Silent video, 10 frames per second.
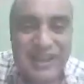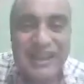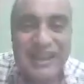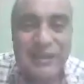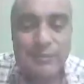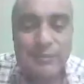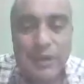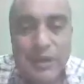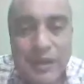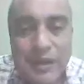Eh,
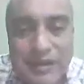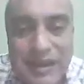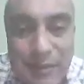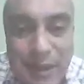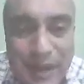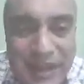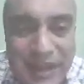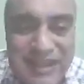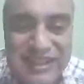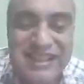sean
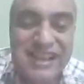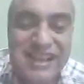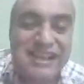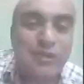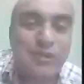bienvenidos a esta charla sobre